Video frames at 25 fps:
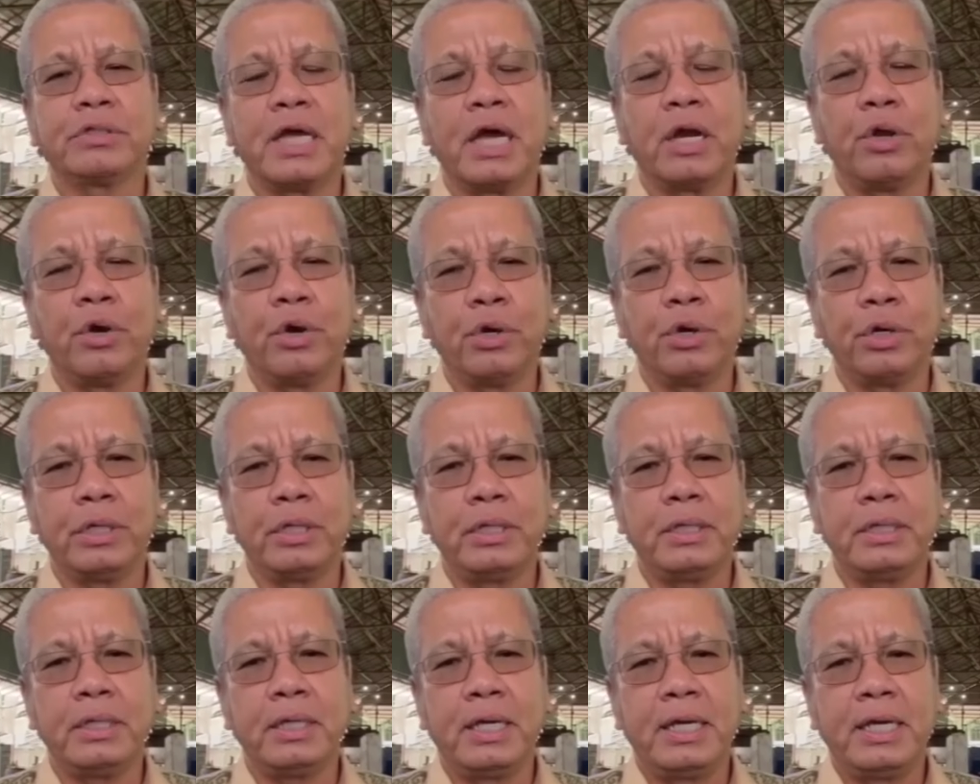kalori
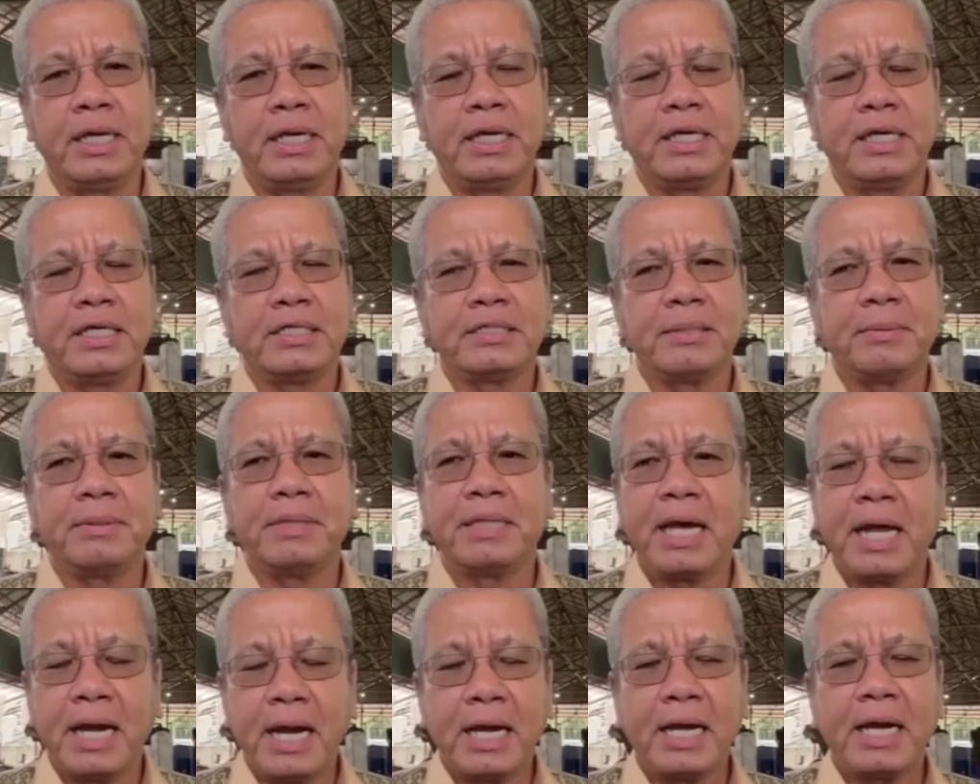
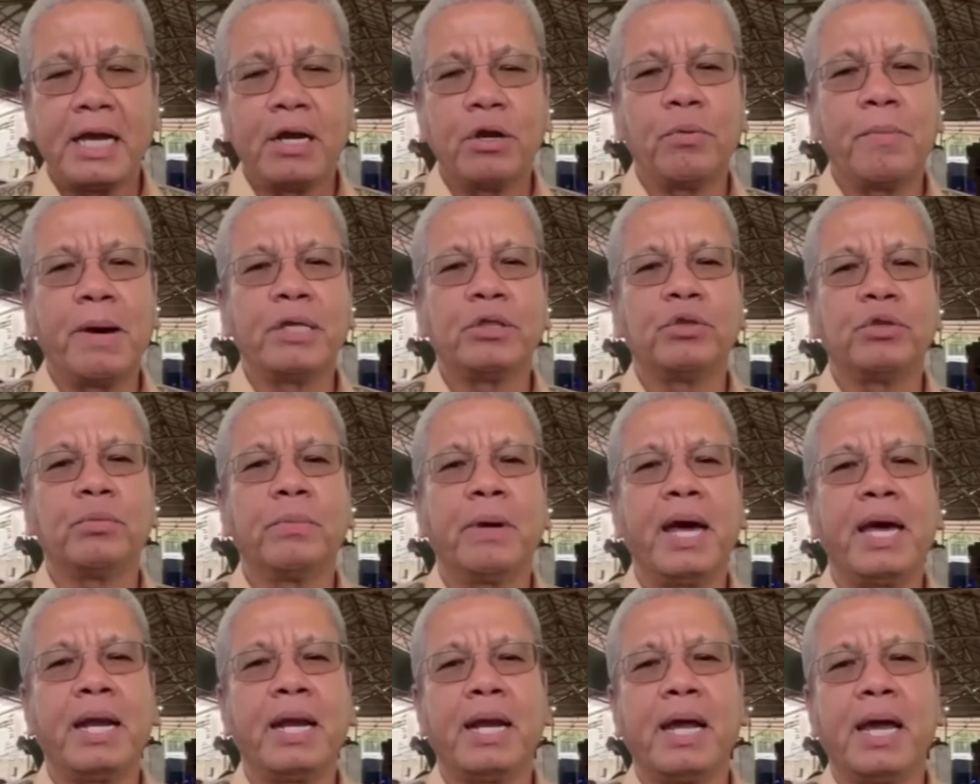sementara kalau batu
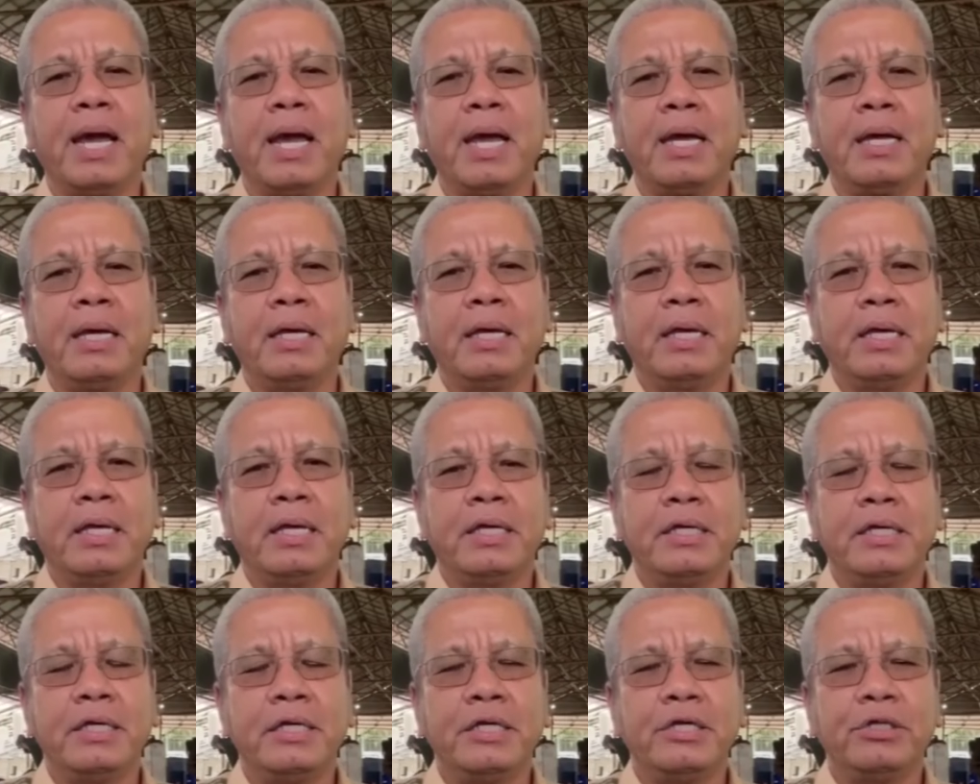bara
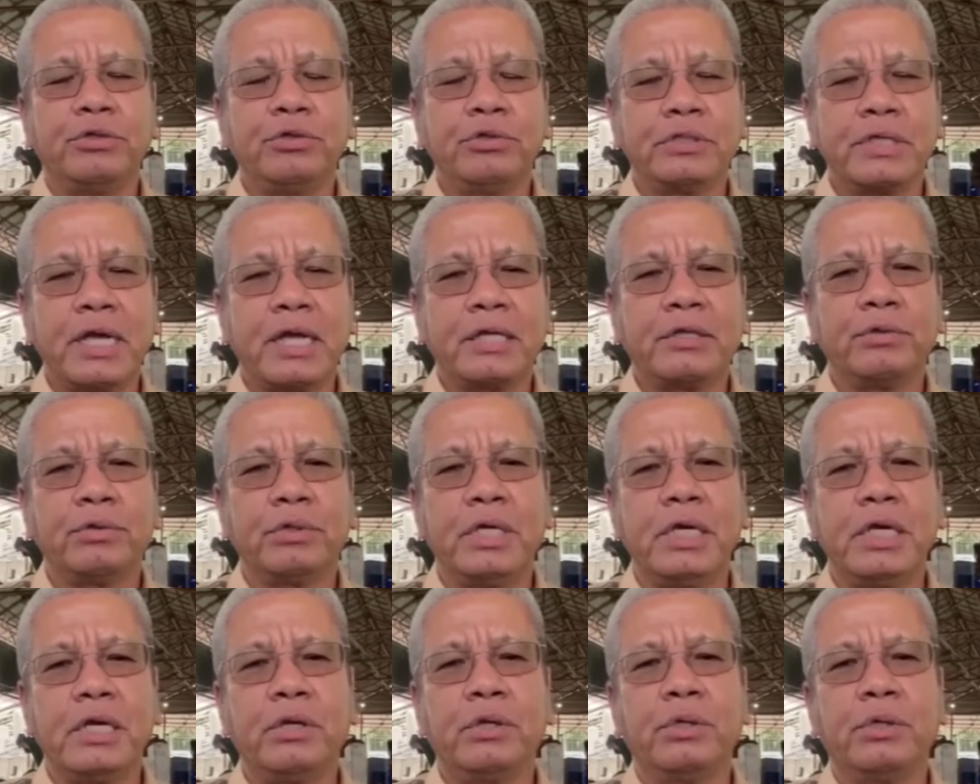itu satu
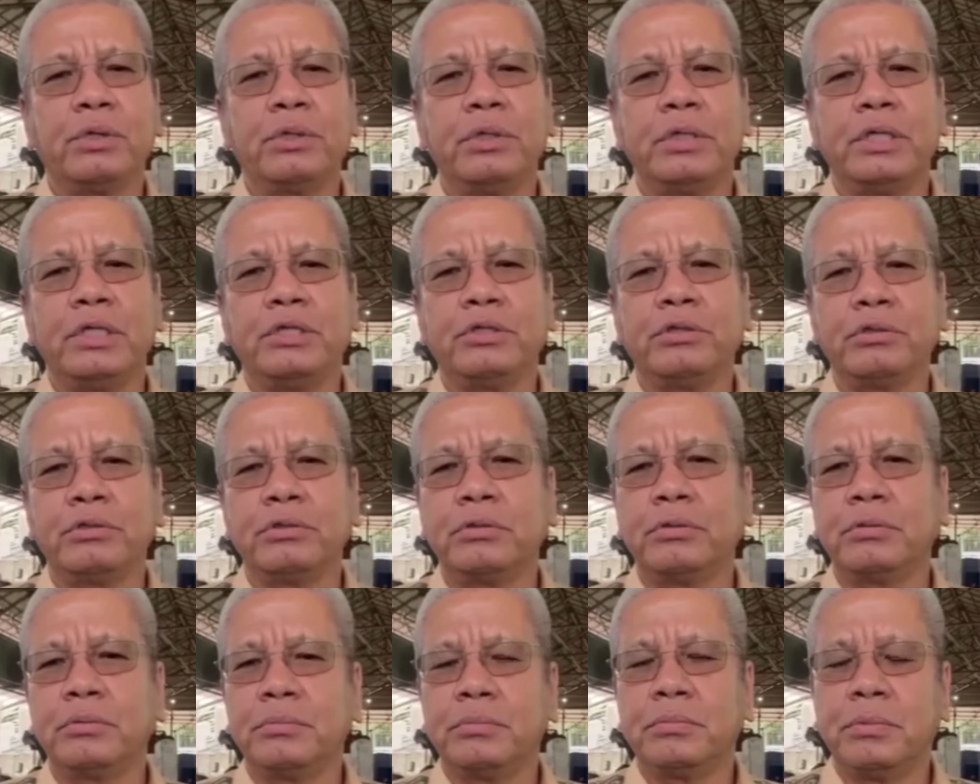kilo itu
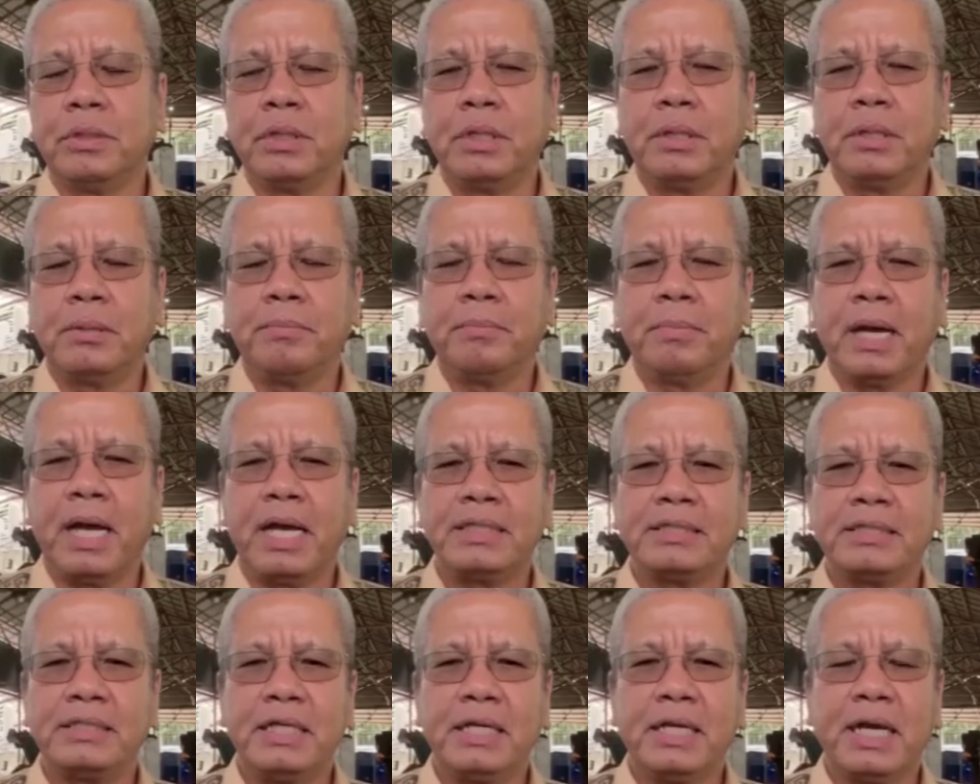
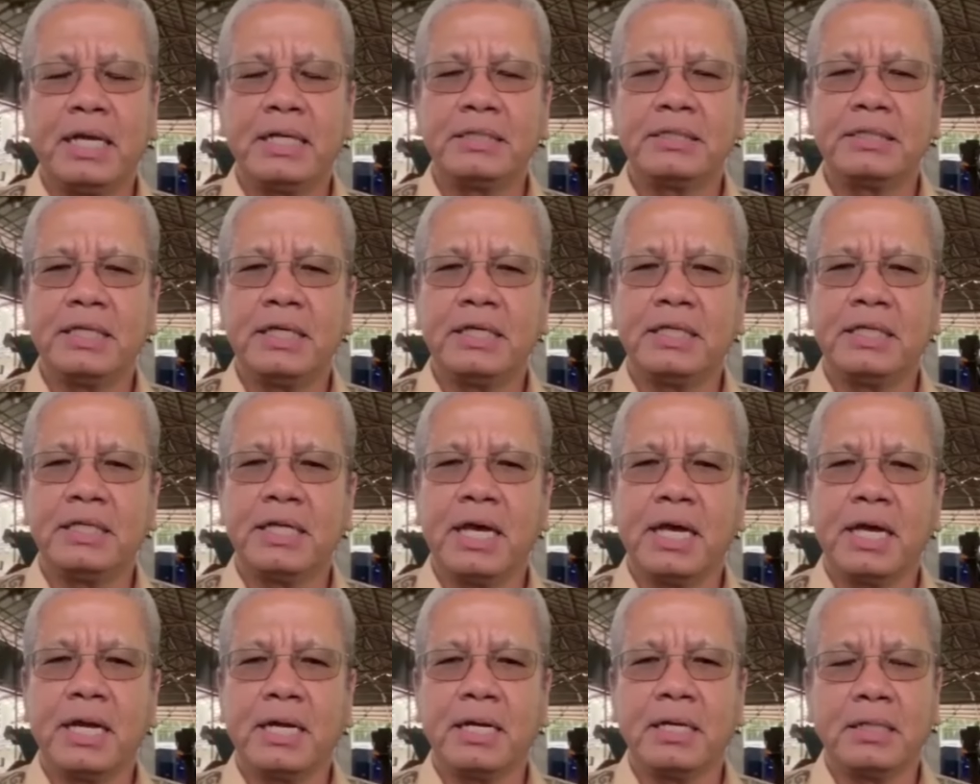menghasilkan
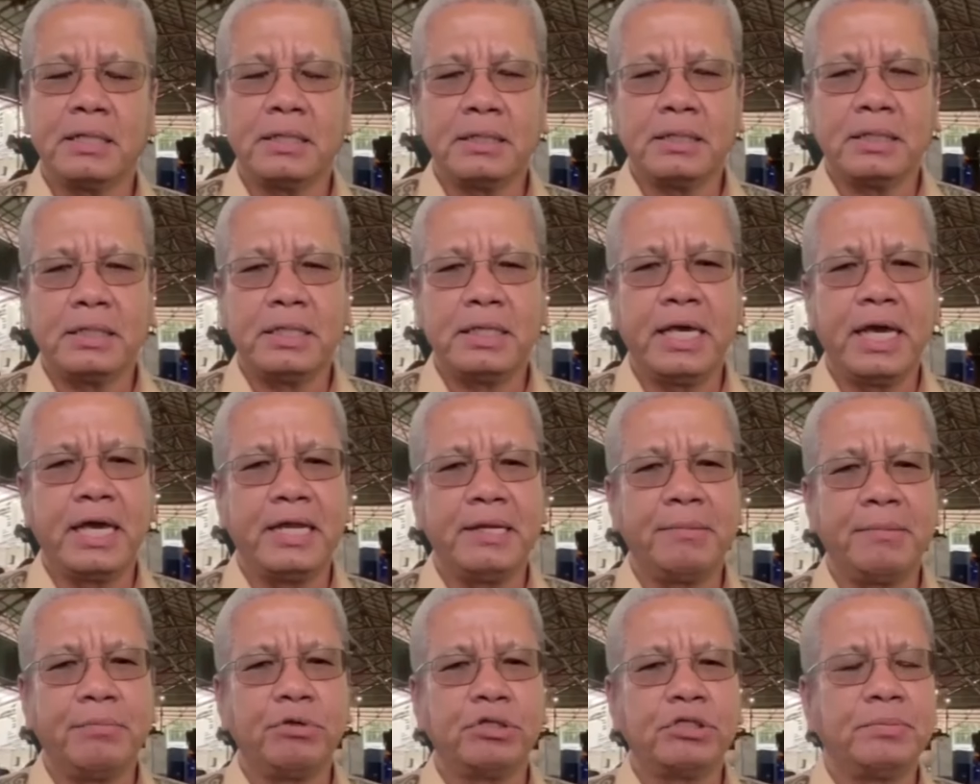sekitar
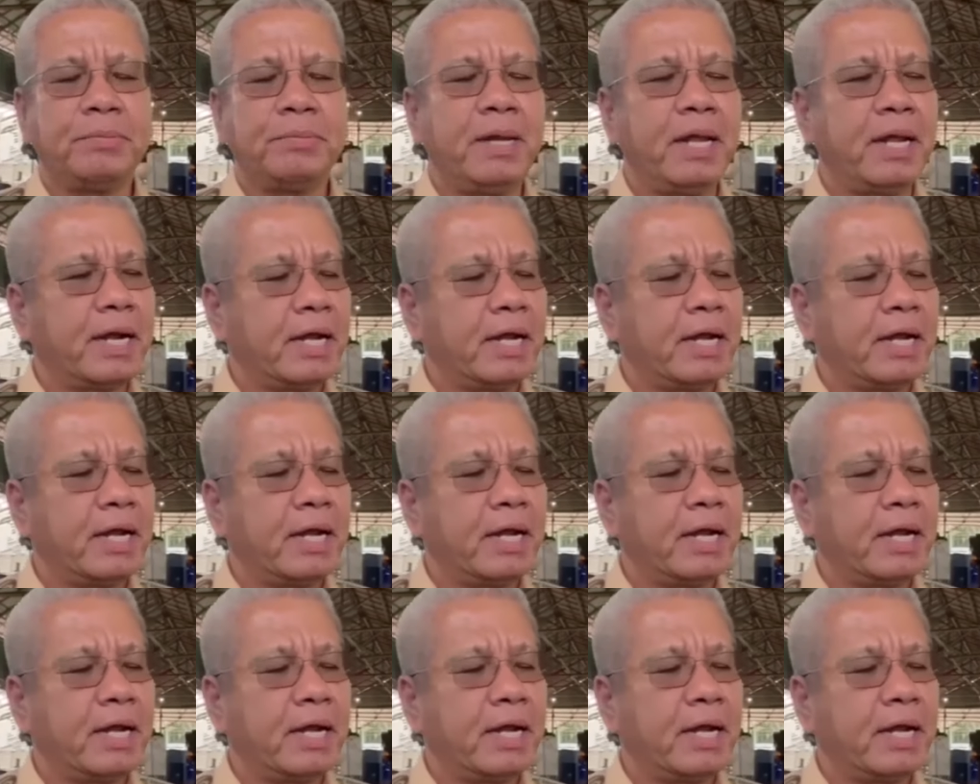3.950